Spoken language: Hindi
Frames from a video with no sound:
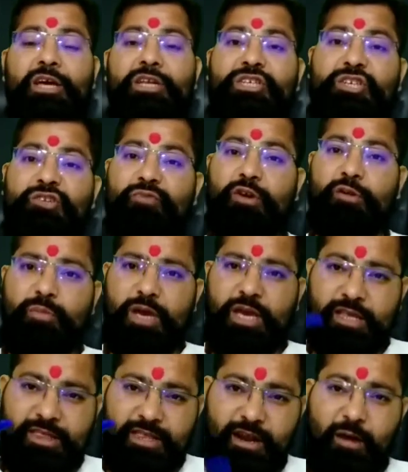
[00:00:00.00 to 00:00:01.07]
जीवन में
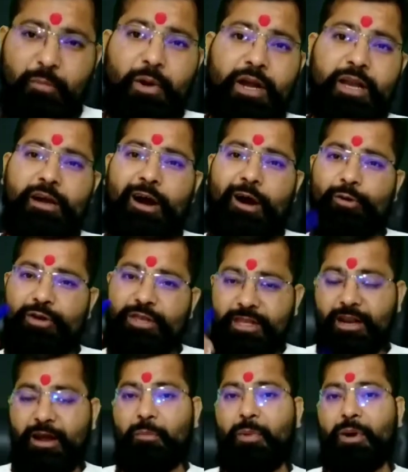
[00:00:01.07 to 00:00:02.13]
इतना भटकाओ
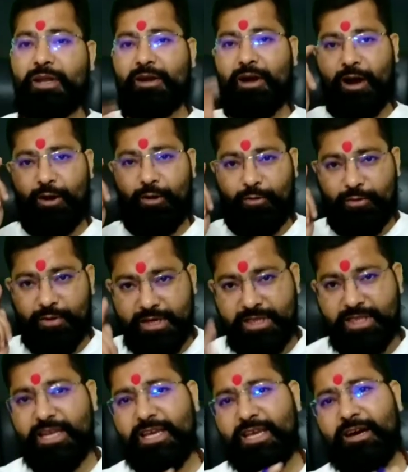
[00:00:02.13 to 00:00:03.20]
इतना भटकाओ
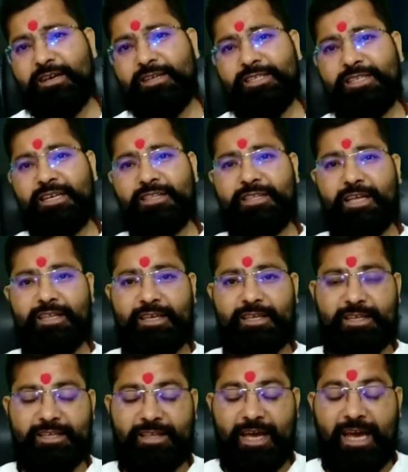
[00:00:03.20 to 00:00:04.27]
इतनी अस्थिरता दे
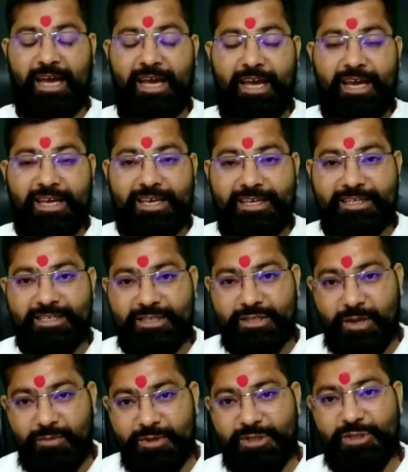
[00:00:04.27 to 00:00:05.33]
देता है कि
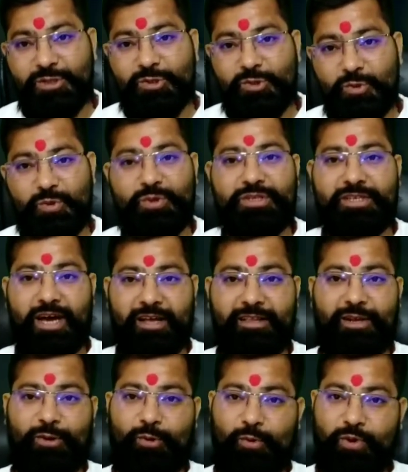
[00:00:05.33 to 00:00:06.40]
समस्त सुख
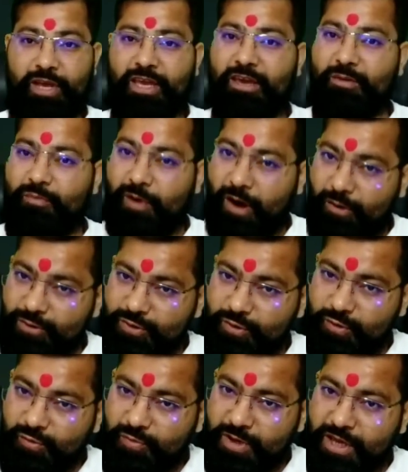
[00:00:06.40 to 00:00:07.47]
साधन होने के
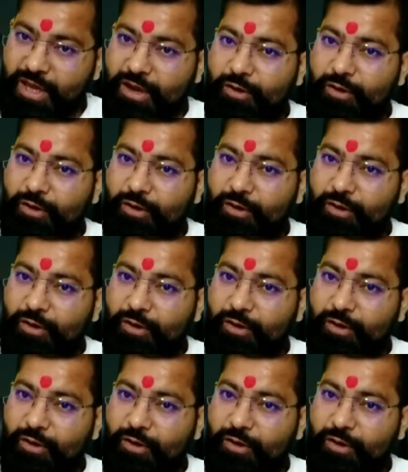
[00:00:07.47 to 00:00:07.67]
बावजूद भी